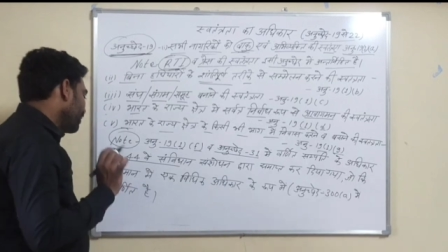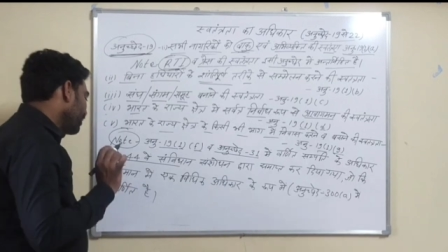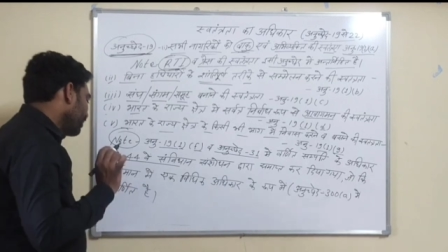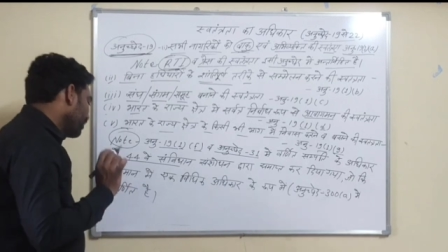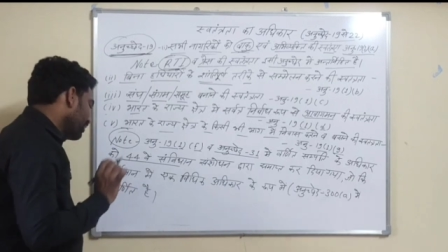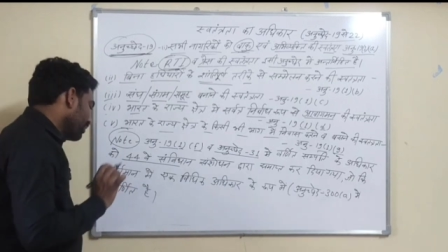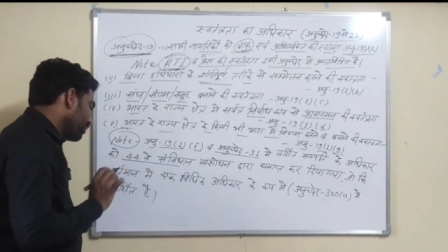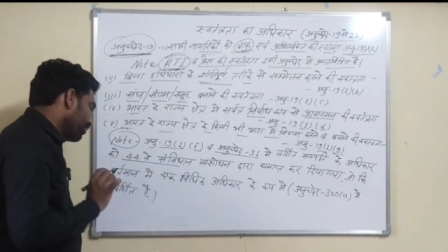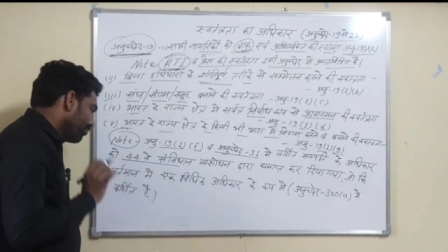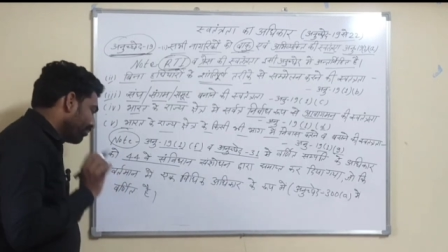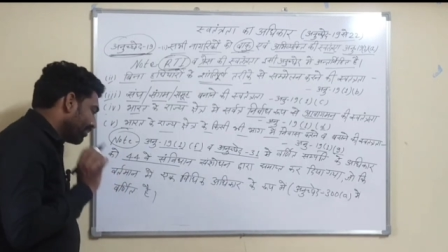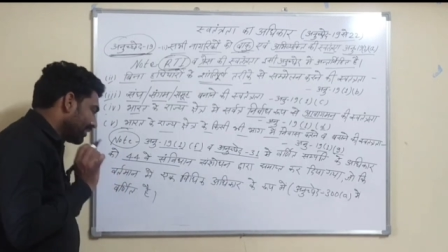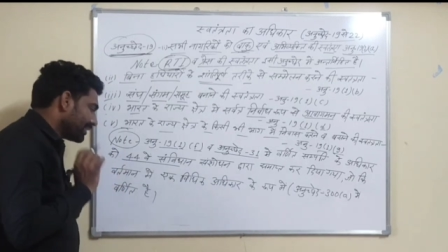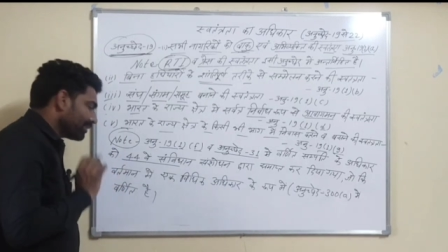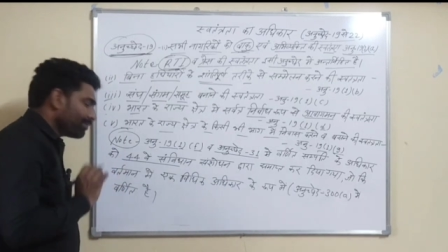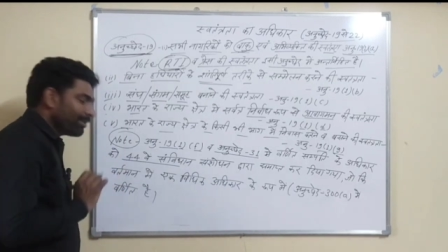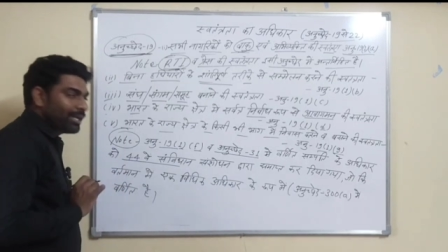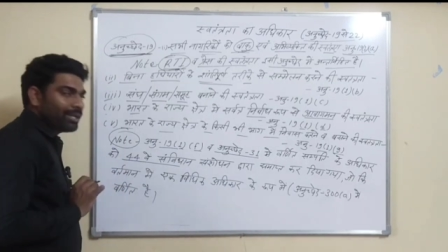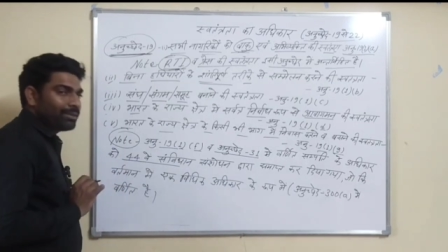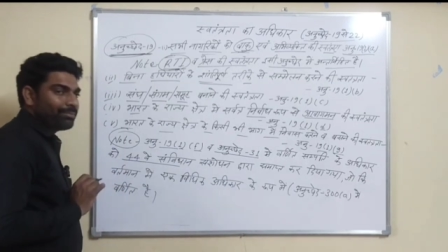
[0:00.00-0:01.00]
और
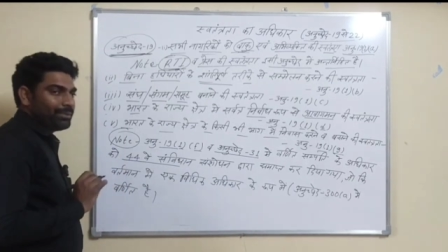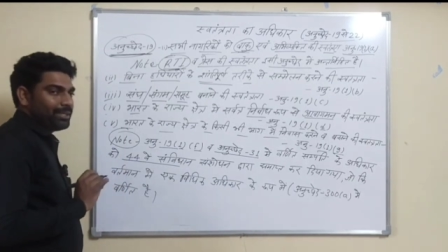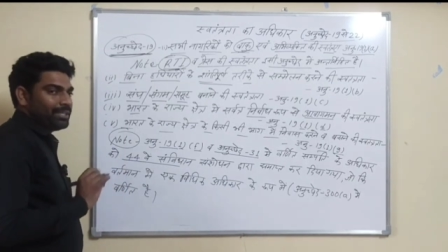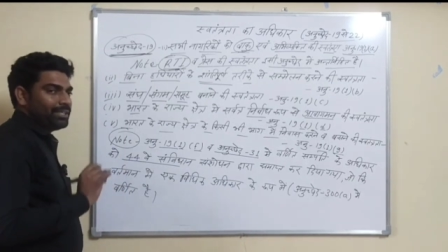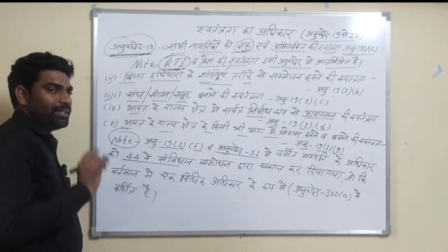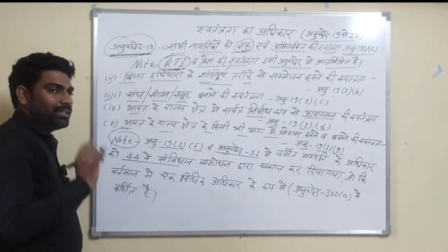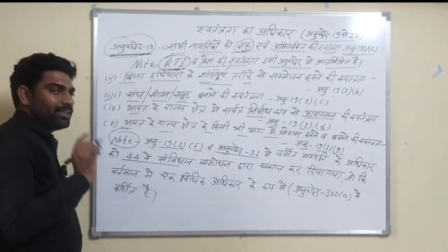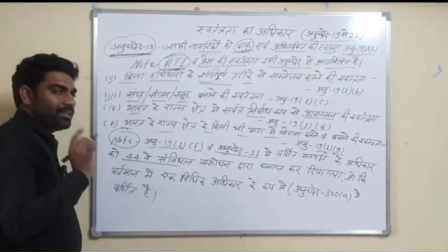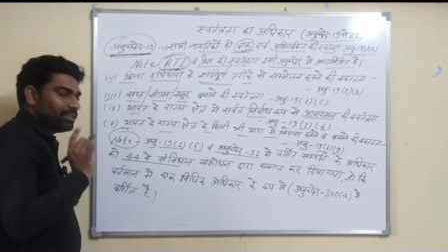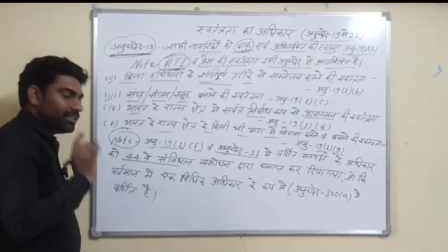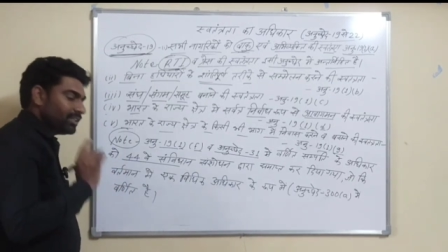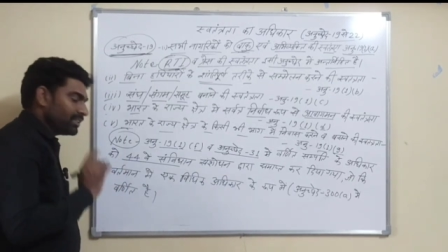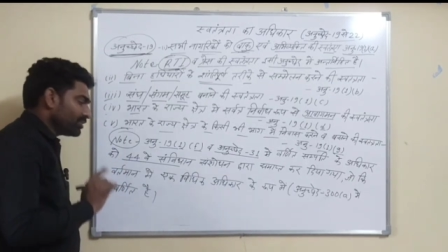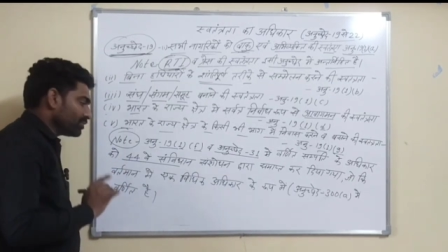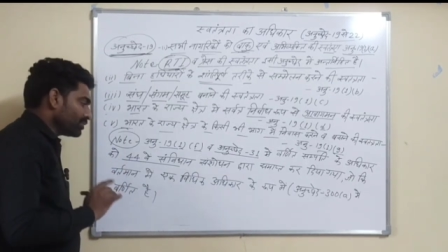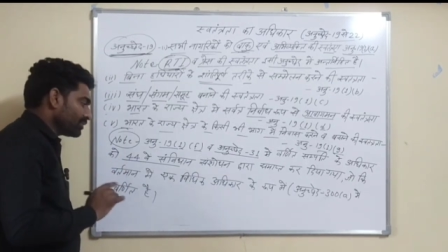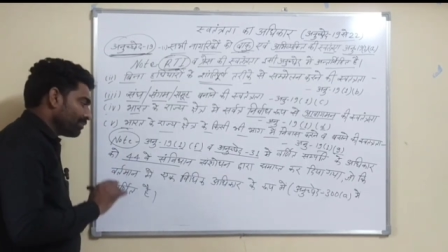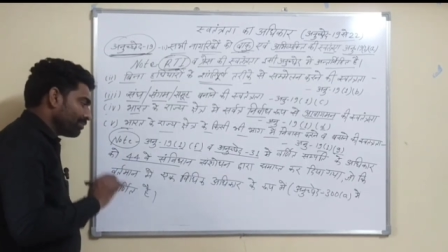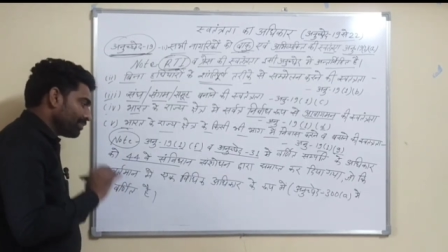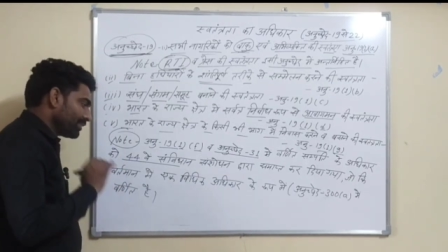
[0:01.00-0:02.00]
वर्तमान में ये
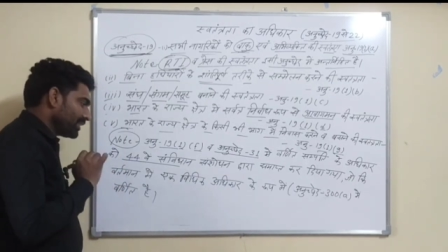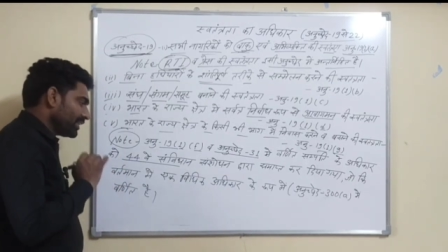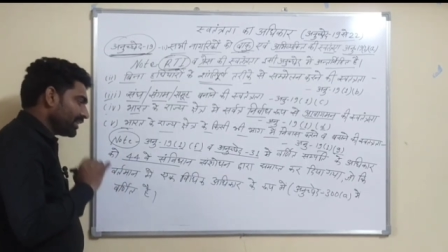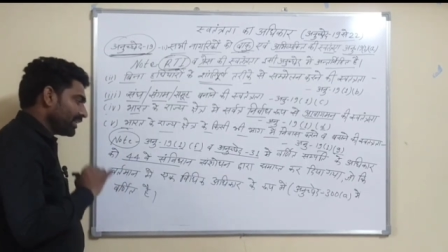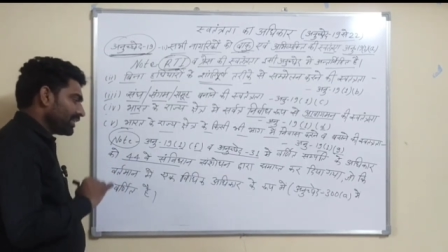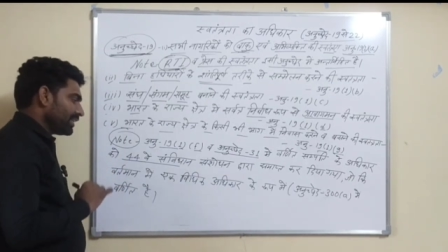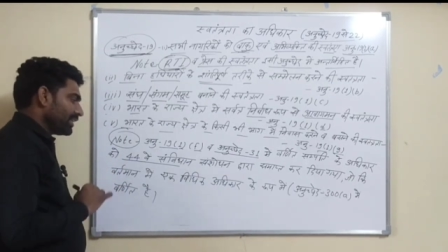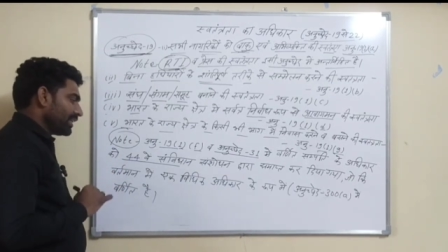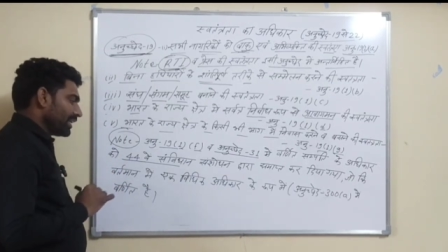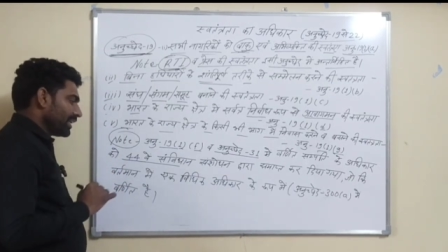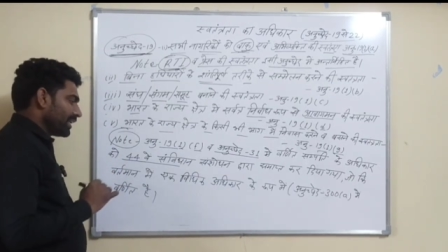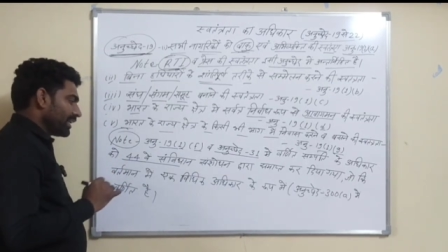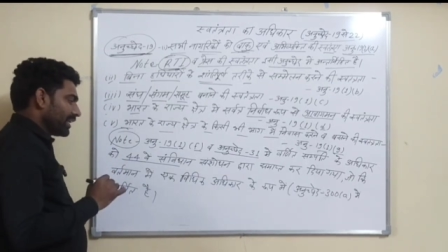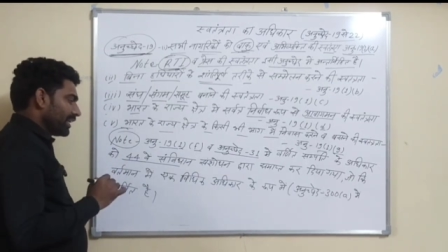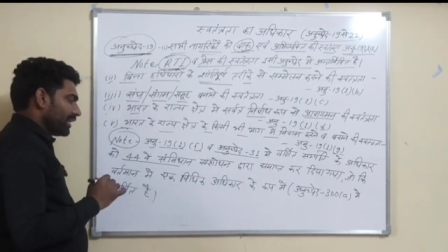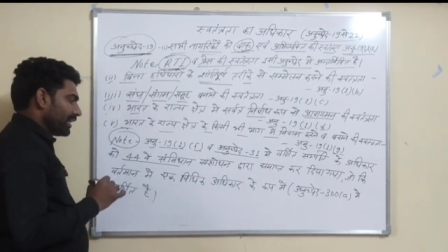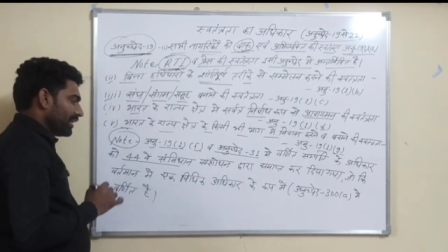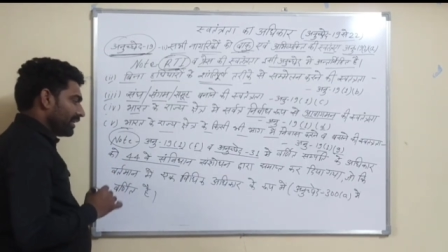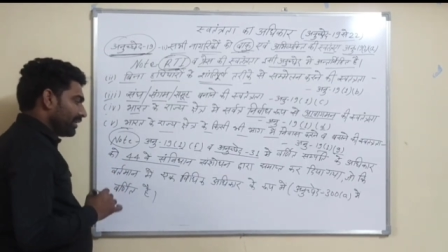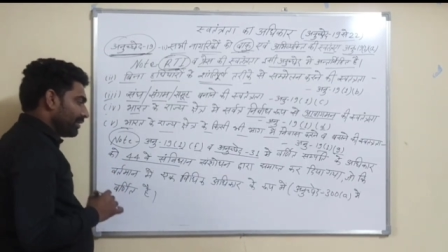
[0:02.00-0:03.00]
जो संपत्ति का अधिकार
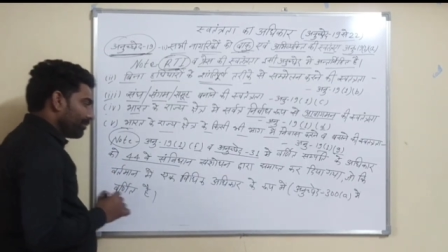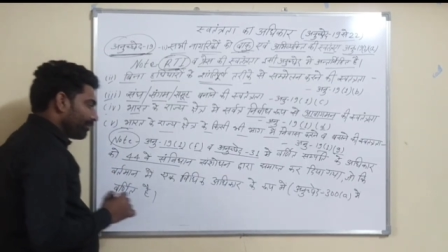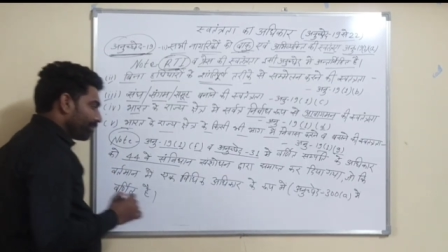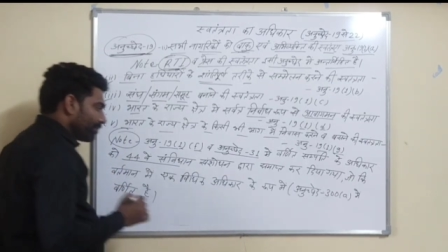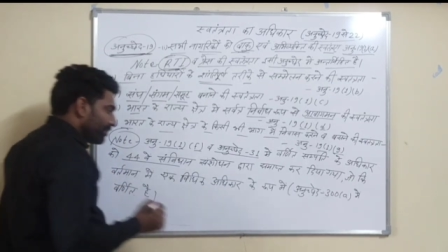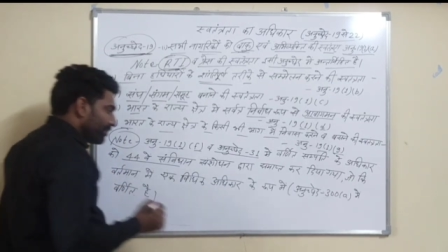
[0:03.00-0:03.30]
है